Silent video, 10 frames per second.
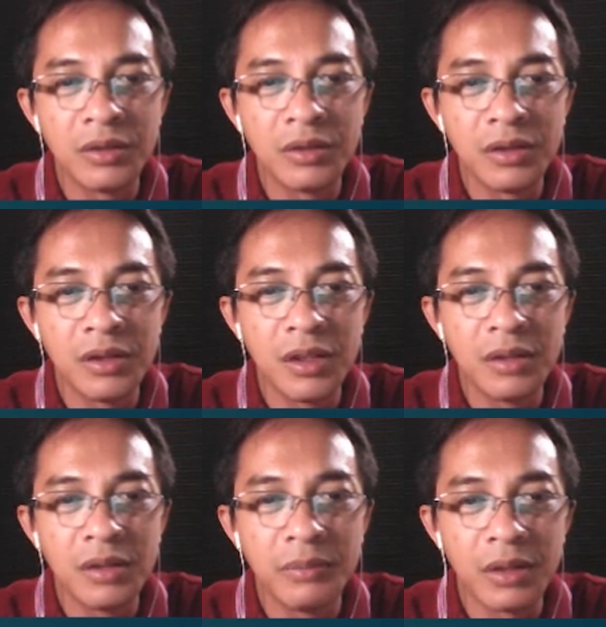
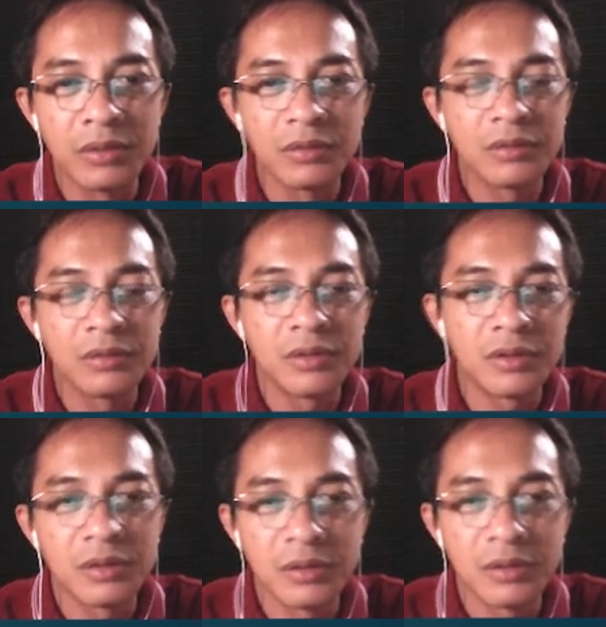Then, merong,
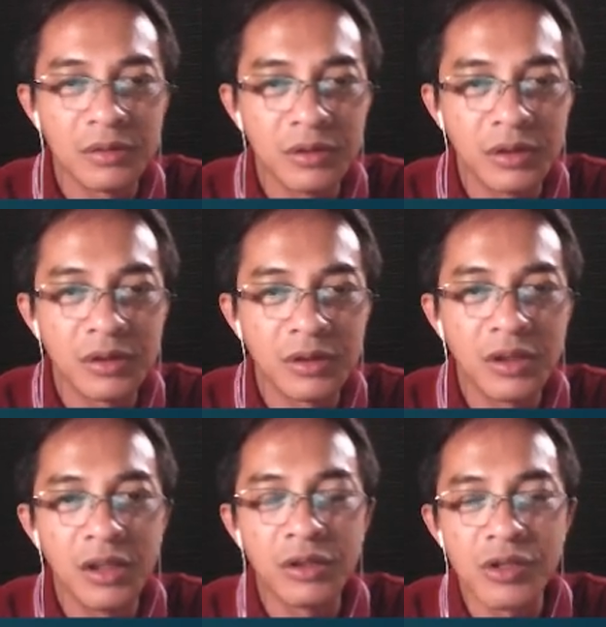yung the
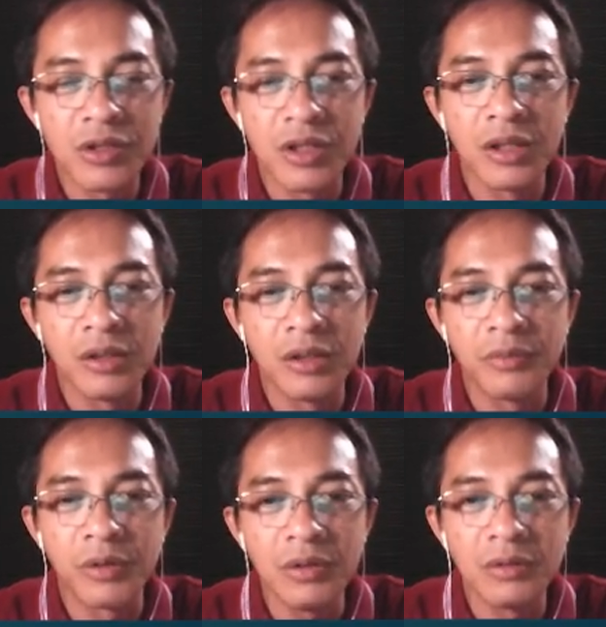debtor is guilty of
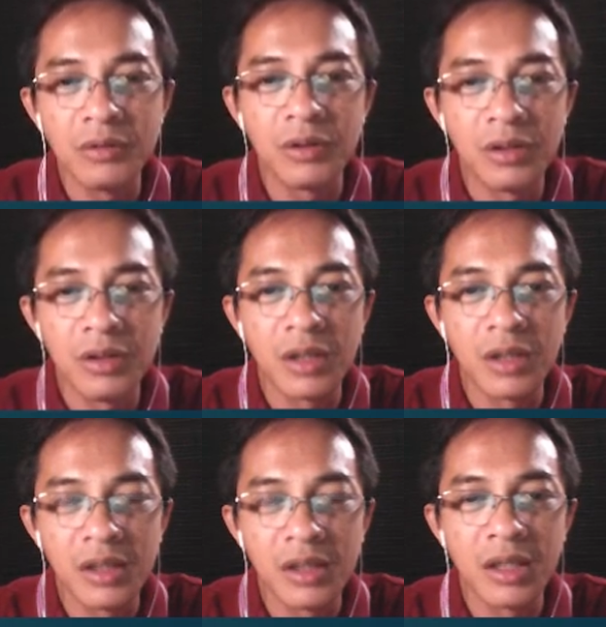fraud or
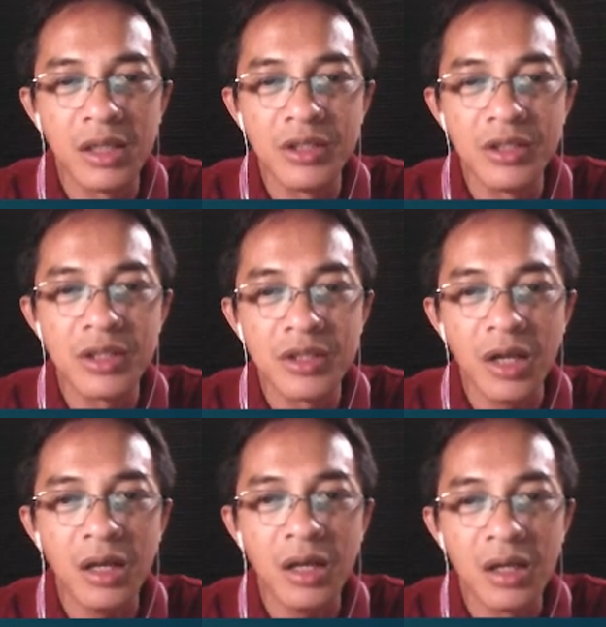naging negligent
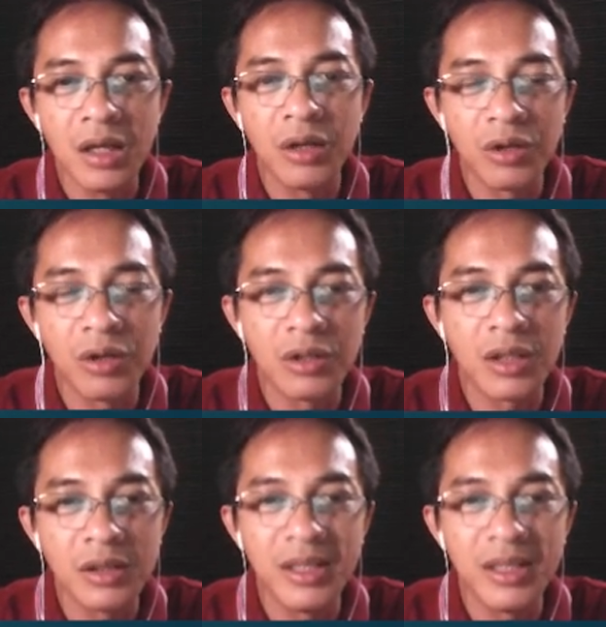siya or
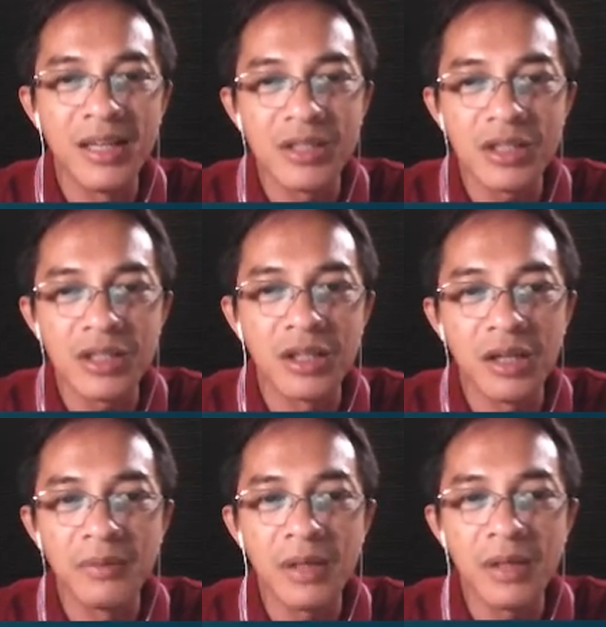nag-delay siya sa
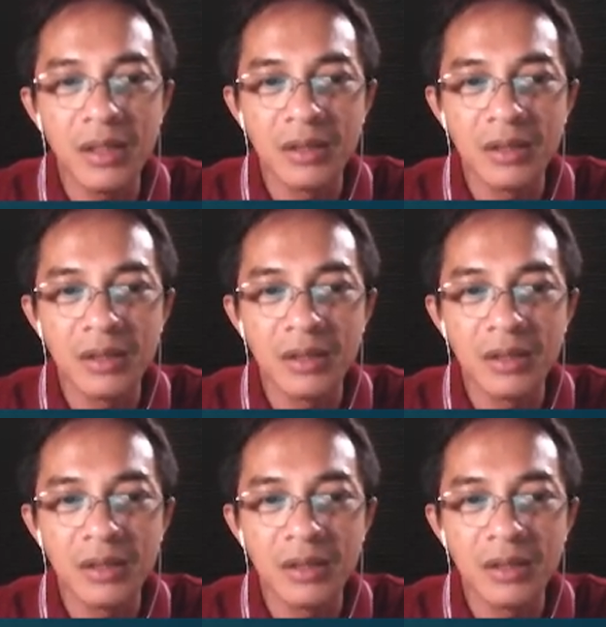delivery